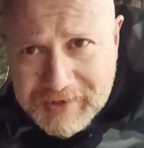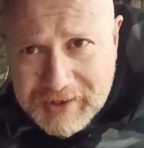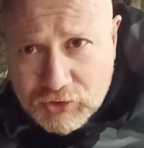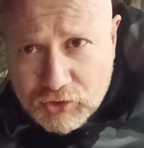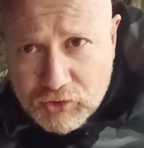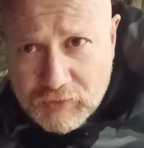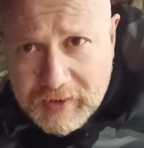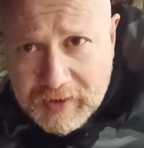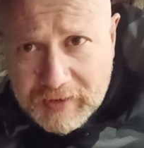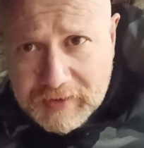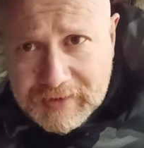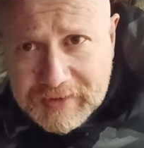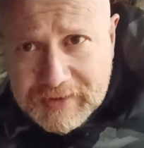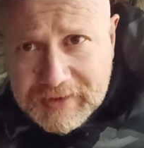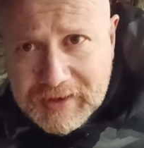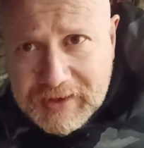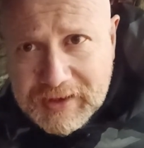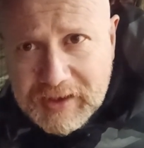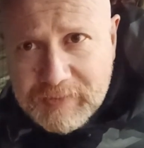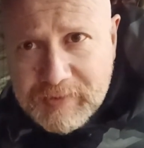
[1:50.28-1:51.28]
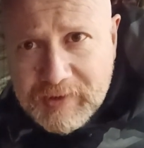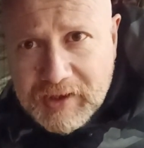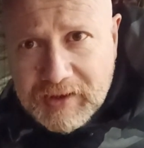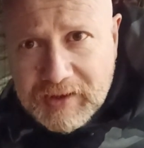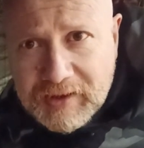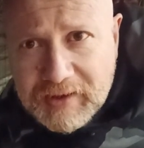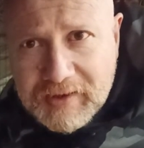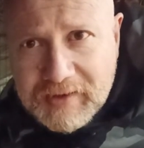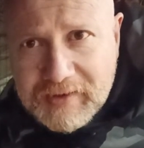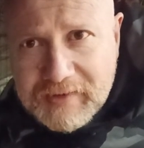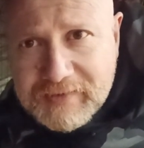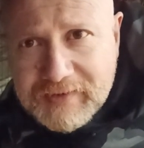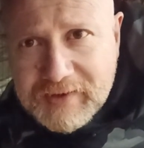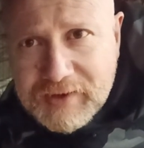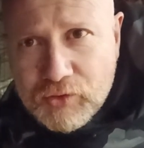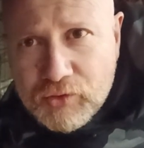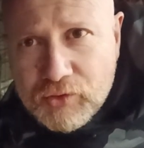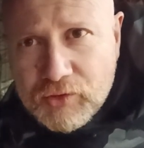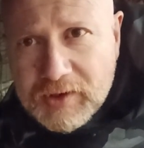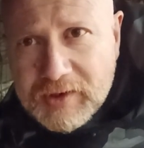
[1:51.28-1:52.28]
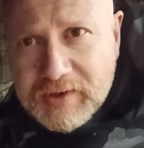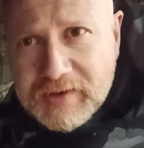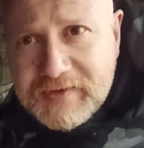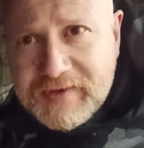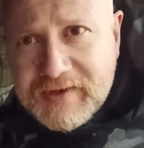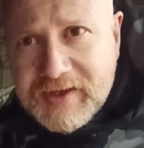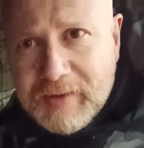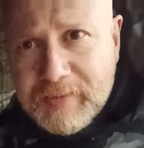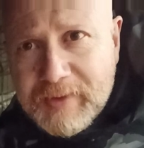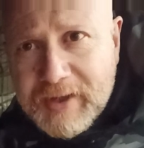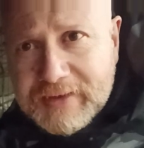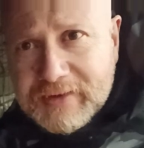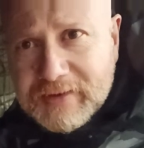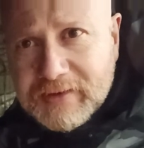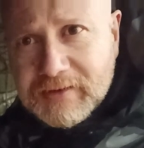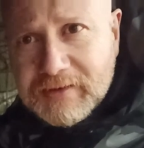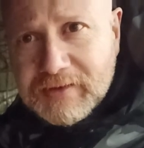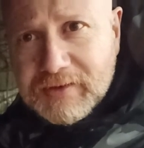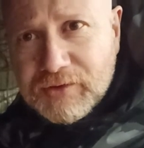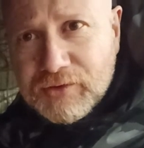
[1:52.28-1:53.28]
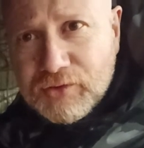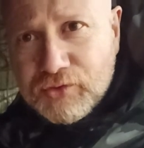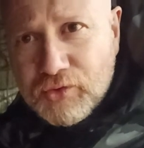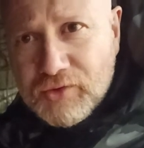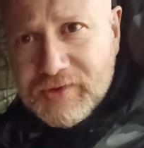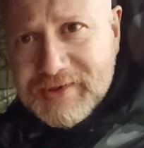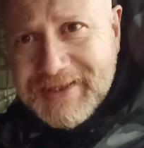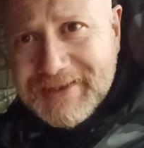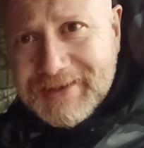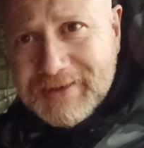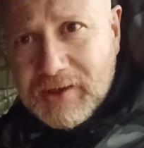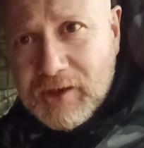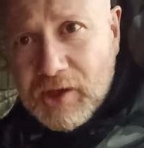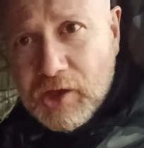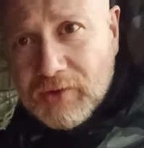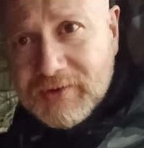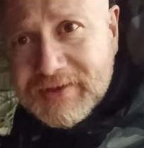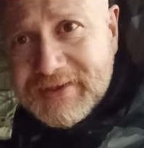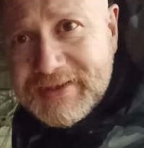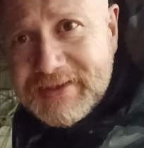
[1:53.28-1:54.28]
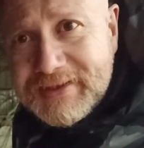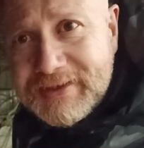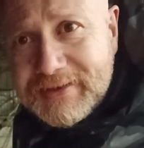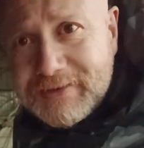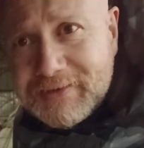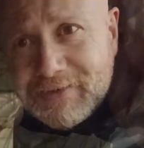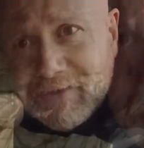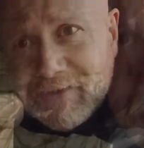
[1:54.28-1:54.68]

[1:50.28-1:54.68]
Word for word: 80, eh bien c'est le diamètre de cette lentille.